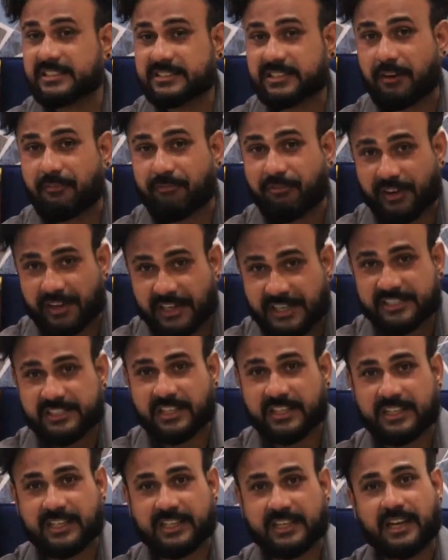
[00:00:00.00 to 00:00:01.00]
से इसका
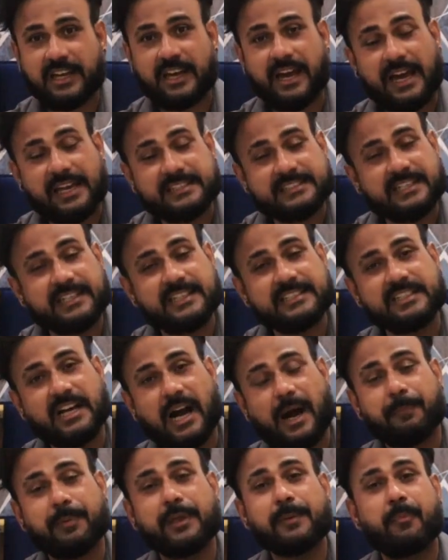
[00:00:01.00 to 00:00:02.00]
फर्नीचर देखा है एज इट इज़
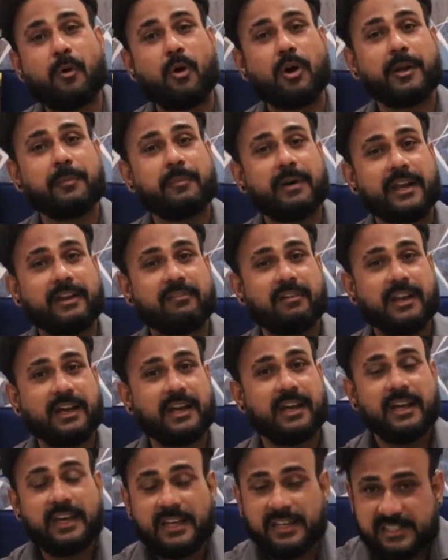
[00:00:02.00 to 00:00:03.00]
आपकी पॉकेट में आने वाला
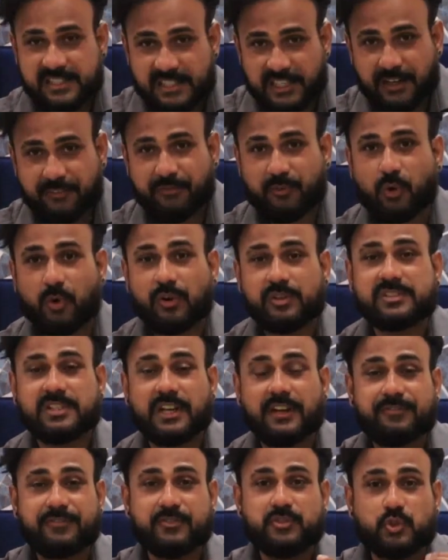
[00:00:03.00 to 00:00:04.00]
है सिर्फ और
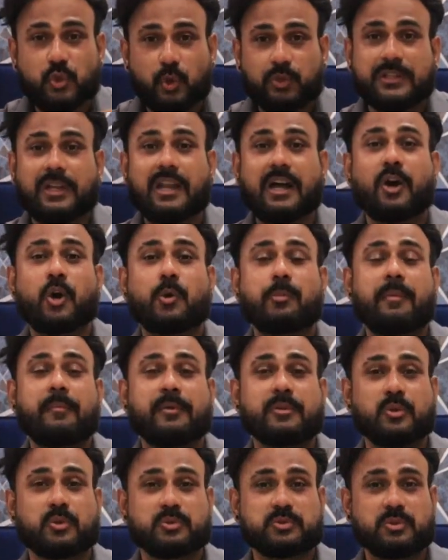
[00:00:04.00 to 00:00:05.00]
सिर्फ चौदह लाख रुपये
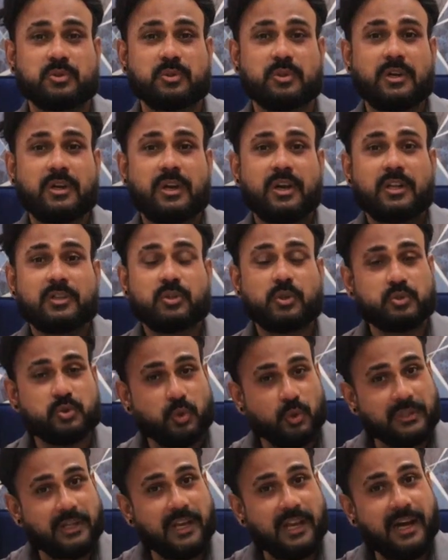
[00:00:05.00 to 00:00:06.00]
में दोस्तों तो
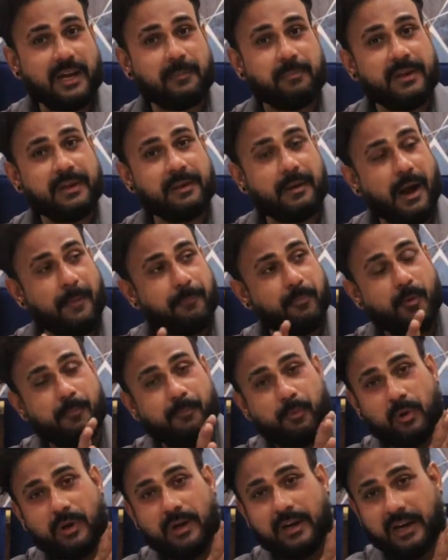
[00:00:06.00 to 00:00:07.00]
चौदह लाख में आपको
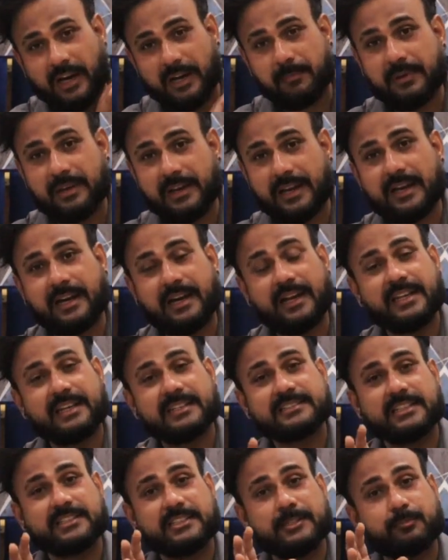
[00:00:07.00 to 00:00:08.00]
पूरा घर मिल रहा है घर के
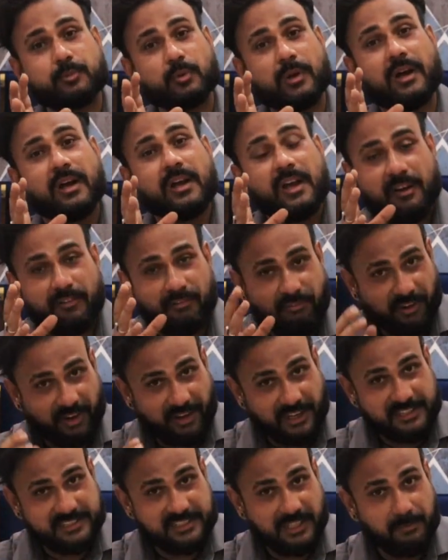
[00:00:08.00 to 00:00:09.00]
साथ साथ पूरा
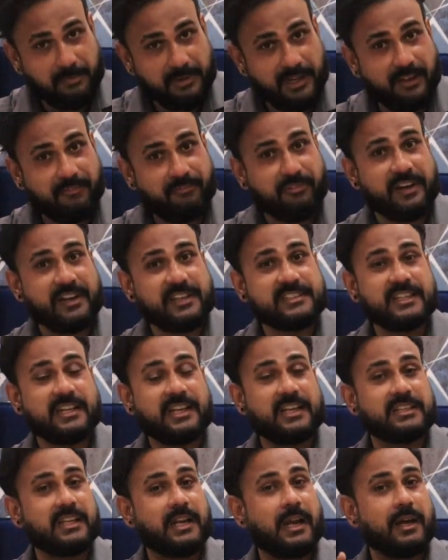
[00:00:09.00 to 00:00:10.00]
फर्नीचर मिल रहा है फर्नीचर
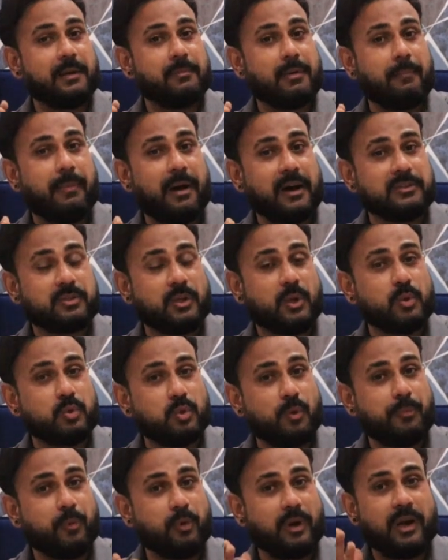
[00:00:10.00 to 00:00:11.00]
के अंदर अगर मैं बात करूँ
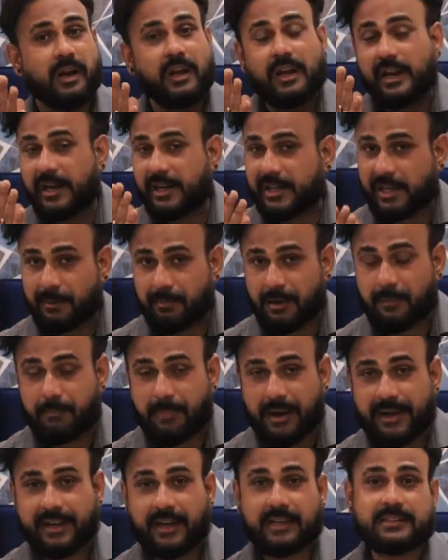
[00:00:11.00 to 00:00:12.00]
तो पूरा डबल
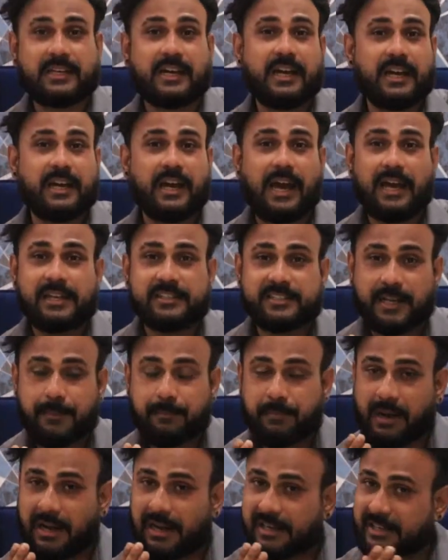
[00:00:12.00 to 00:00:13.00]
बेड आता है एल
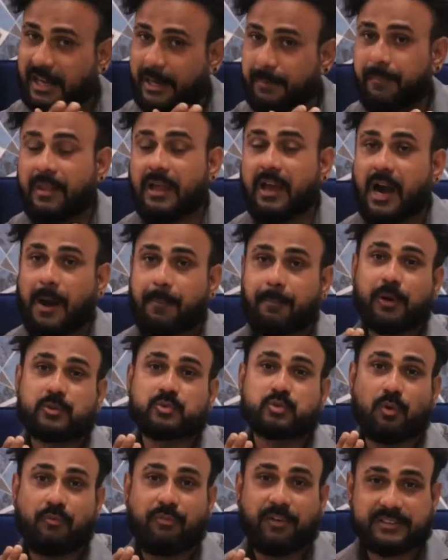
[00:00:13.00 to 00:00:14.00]
टाइप एल टाइप आपका
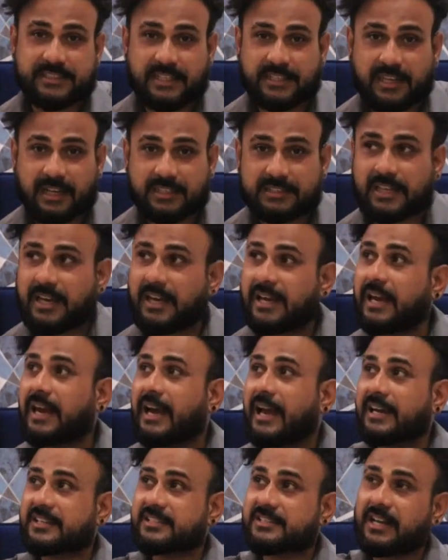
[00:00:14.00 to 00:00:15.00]
सोफा सेट आता है
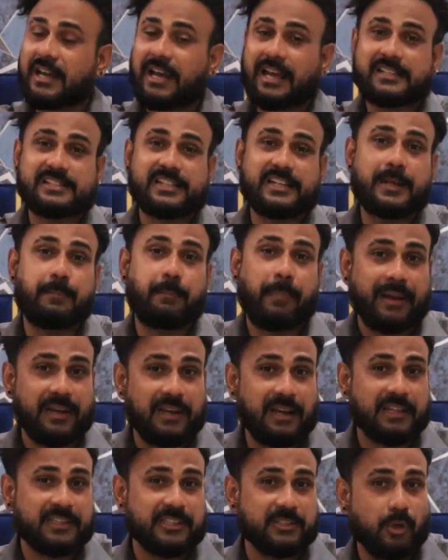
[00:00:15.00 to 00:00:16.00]
एक्स्ट्रा एल
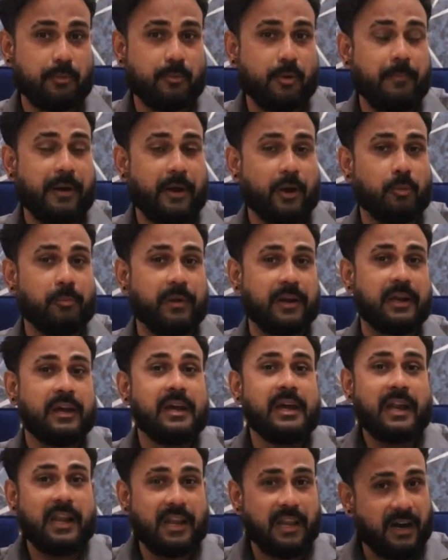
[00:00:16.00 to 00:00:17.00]
पैनल आता है जो आपको बेडरूम में
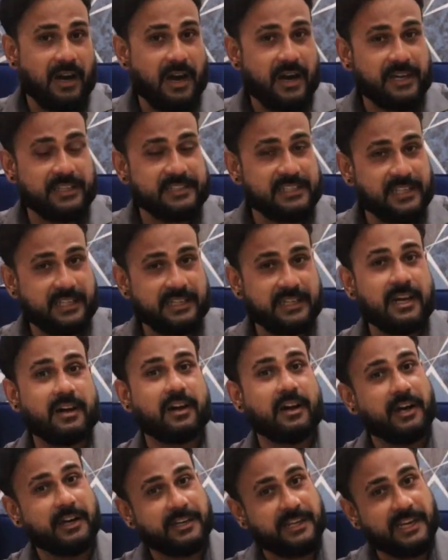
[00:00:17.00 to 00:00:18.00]
लगा के दिया जाएगा
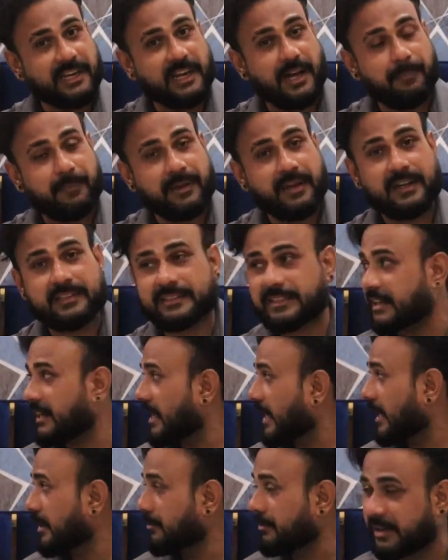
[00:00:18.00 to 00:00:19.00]
कर्टेन आपके आते
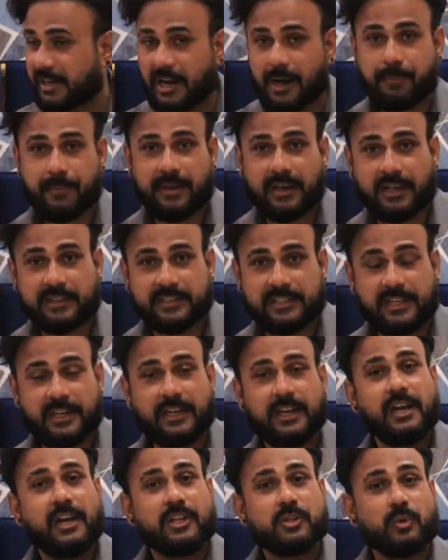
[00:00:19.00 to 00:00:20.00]
हैं अलमीरा आपकी आती
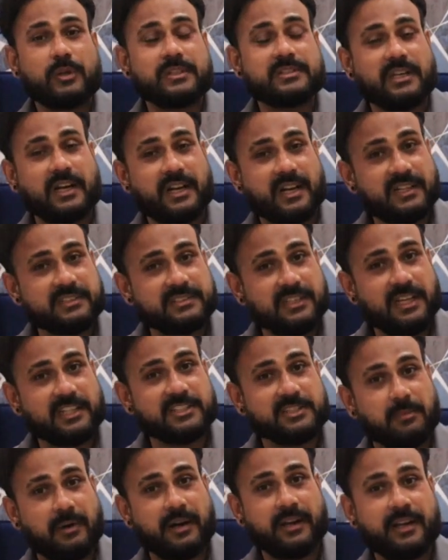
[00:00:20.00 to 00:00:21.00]
है तो ये सारा का सारा
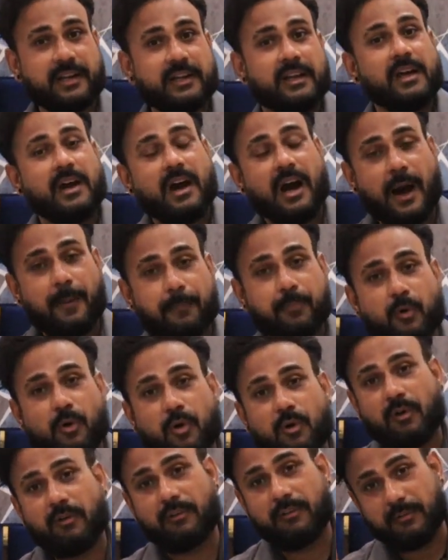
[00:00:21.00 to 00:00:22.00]
सामान है आपको